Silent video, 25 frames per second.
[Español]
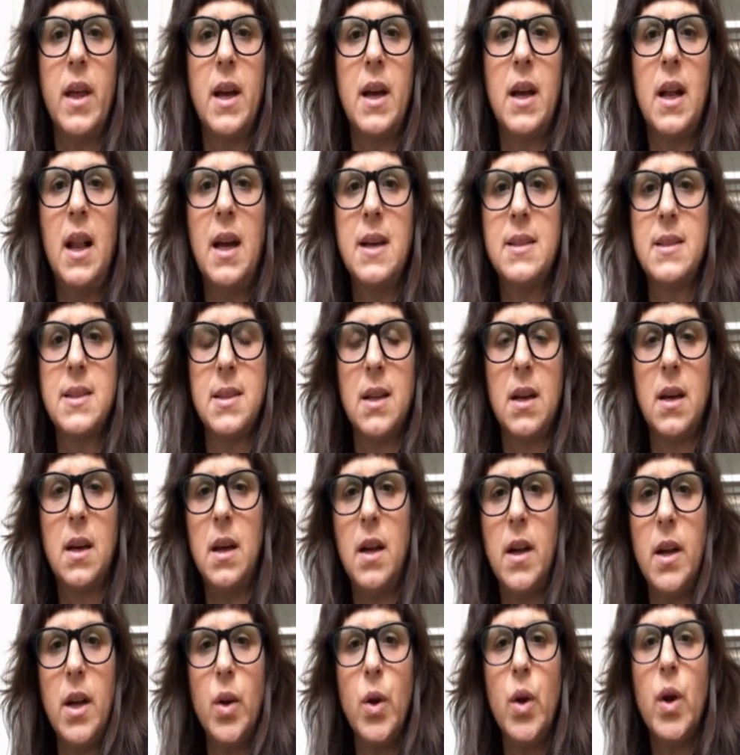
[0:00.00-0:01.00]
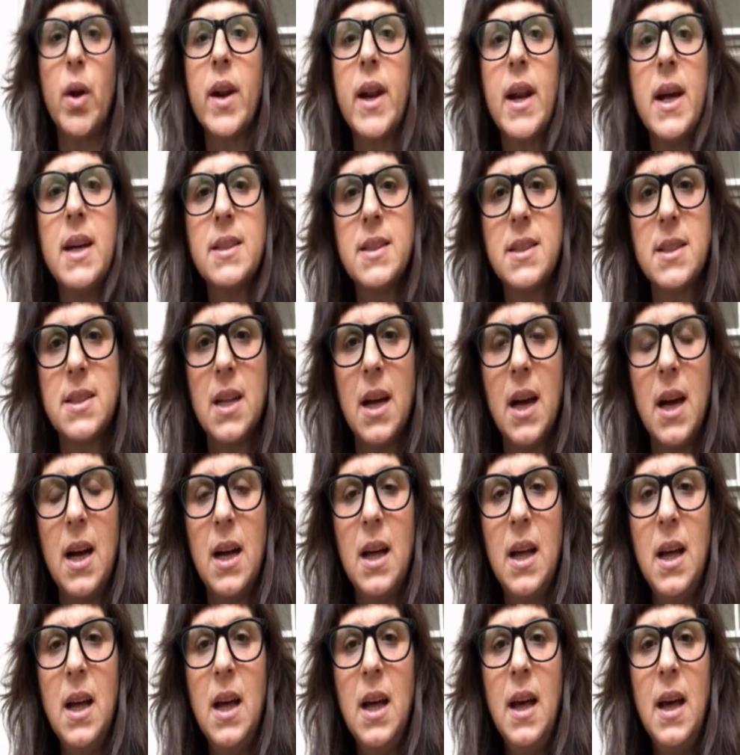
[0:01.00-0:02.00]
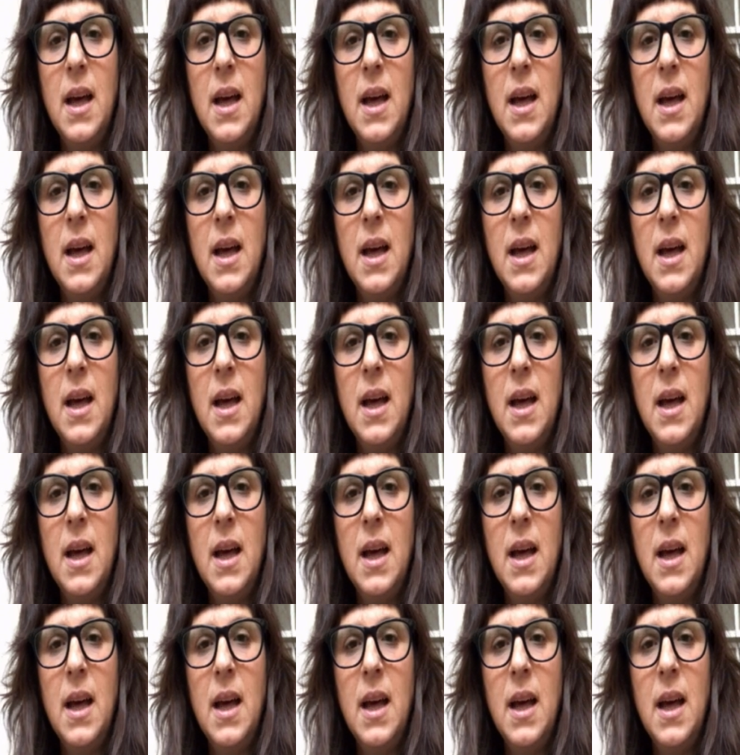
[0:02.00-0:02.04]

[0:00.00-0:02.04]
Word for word: de clase, género y raza